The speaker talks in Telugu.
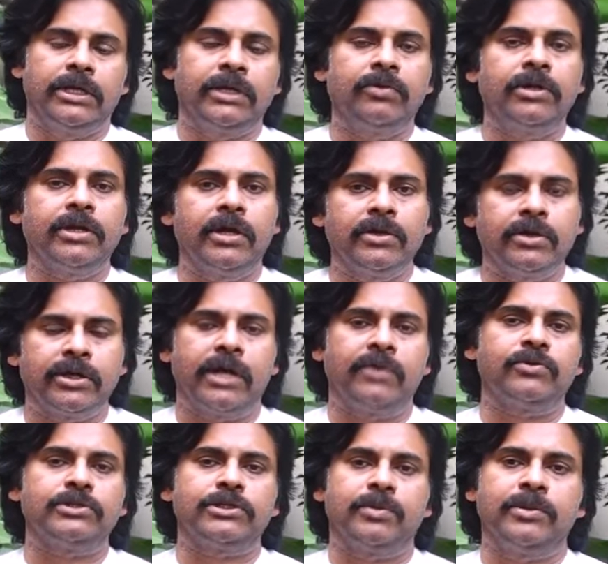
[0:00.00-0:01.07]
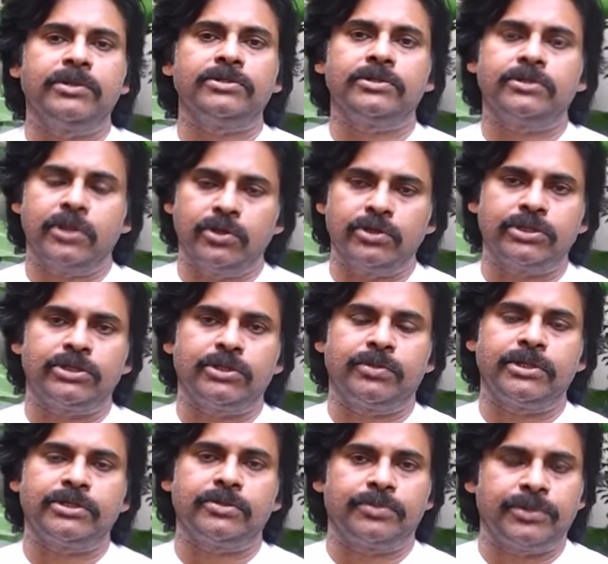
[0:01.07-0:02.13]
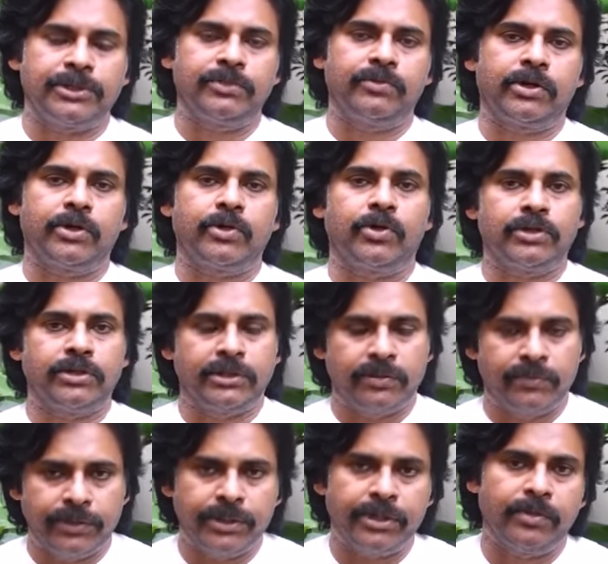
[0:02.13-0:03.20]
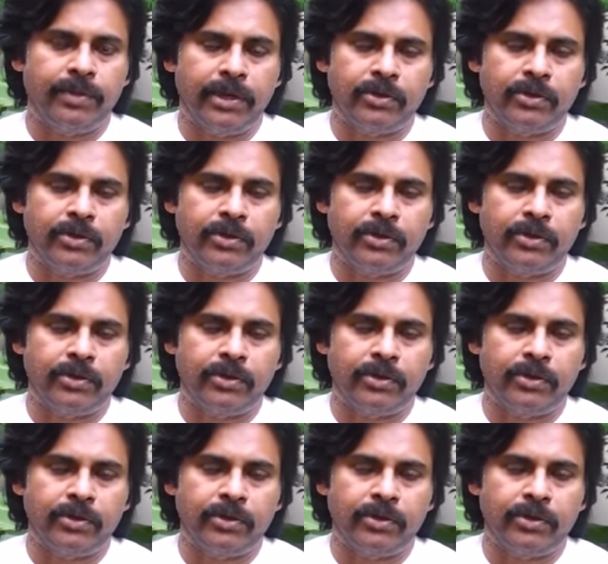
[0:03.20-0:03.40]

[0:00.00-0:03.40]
ఇరవై నాలుగు క్రాఫ్ట్కి సంబంధించిన తెలుగు చిత్ర పరిశ్రమ ప్రతి ఒక్కరు కూడా దీంట్లో విధిగా